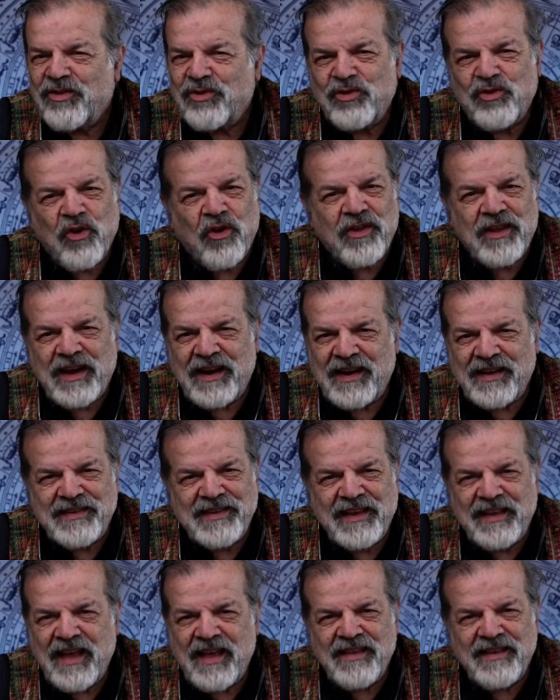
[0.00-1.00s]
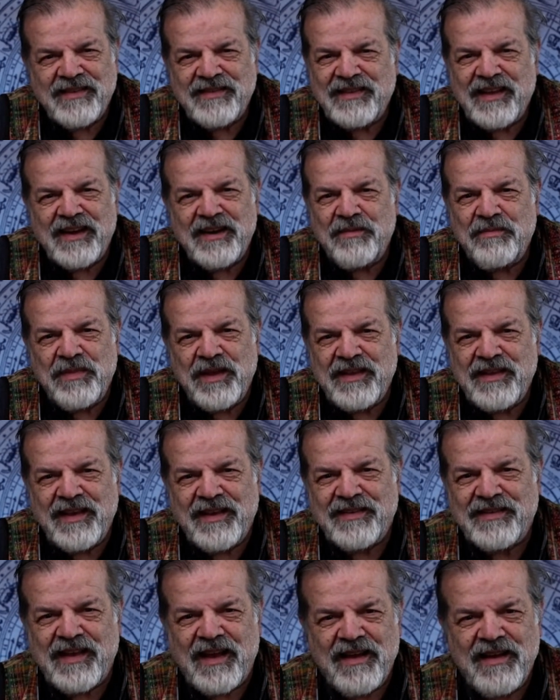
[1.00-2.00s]
todas las edades tienen
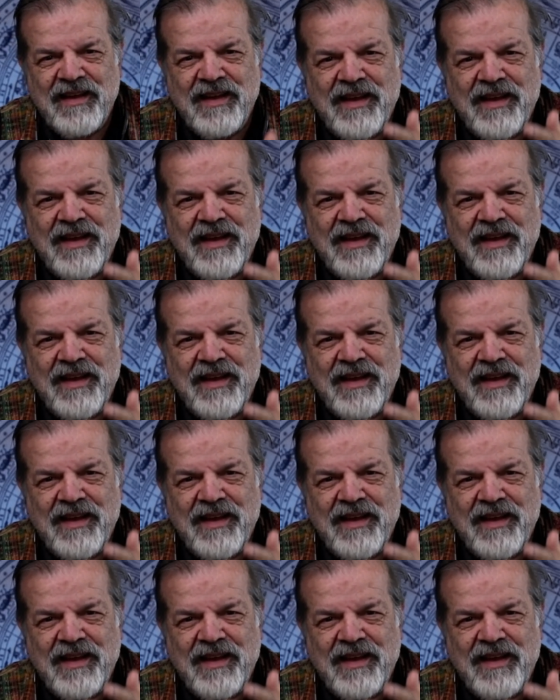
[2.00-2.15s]
belleza.